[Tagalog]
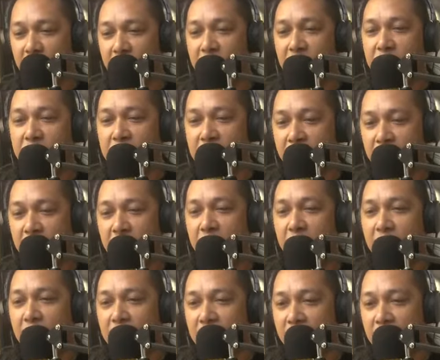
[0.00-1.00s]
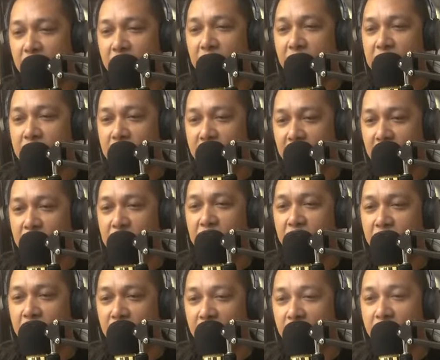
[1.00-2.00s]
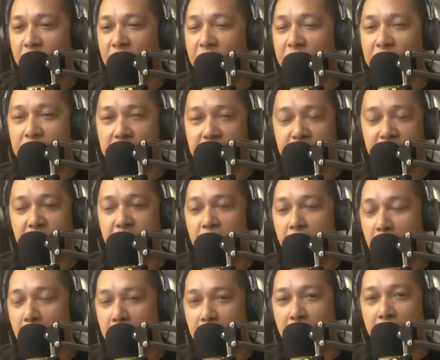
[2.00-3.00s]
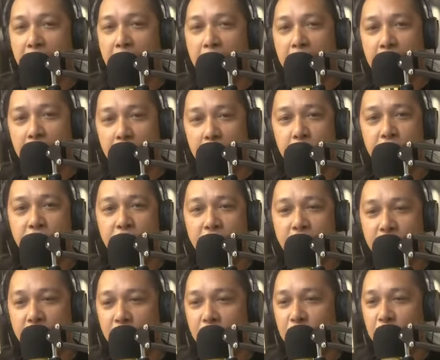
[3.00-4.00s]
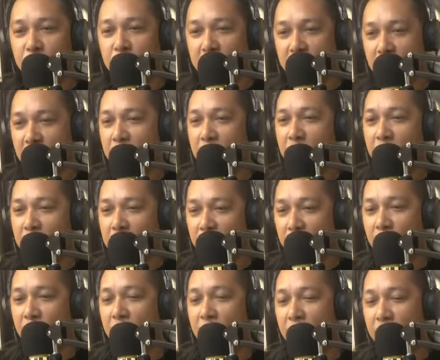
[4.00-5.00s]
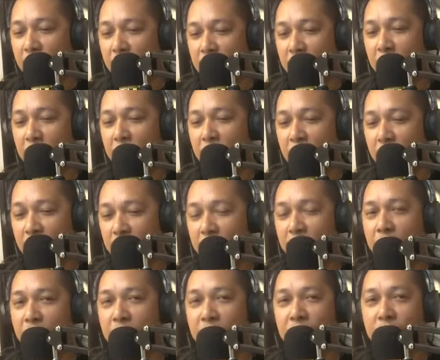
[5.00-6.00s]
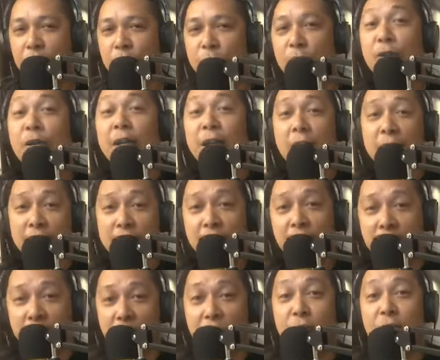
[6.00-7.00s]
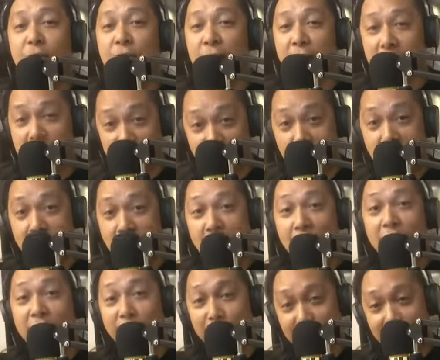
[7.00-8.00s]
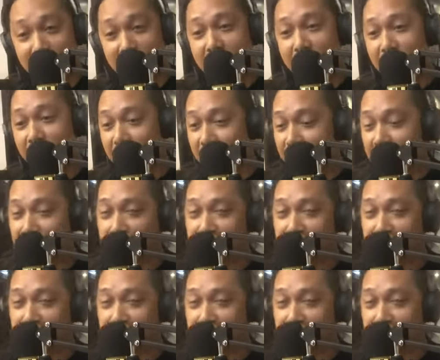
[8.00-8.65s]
At istinga nga na to ni stuck on you ha. Kung mo stuck ang kuan ang internet mo, gina siya ingon nga stuck ang internet.